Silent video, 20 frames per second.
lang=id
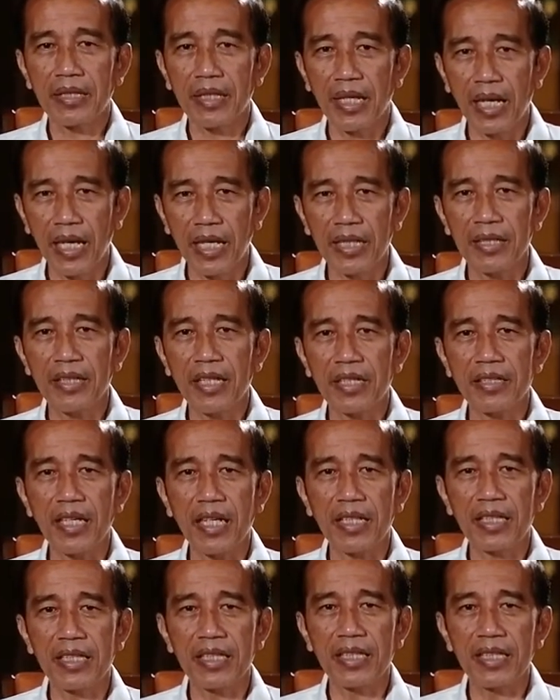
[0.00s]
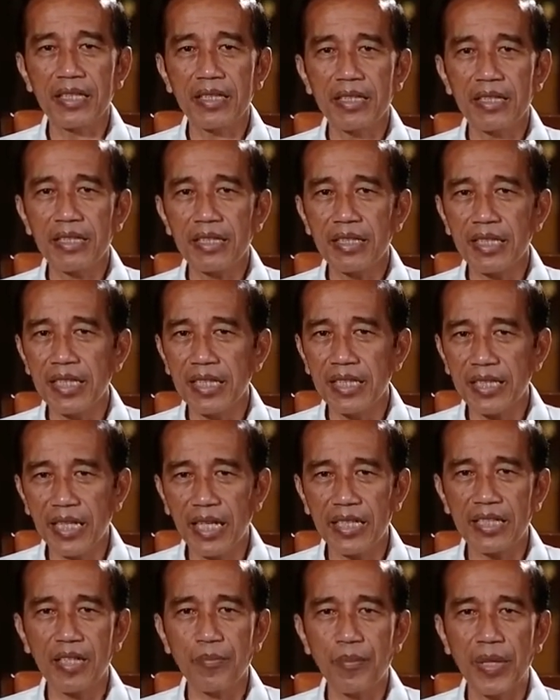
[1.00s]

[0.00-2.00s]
dan terjadi tingkat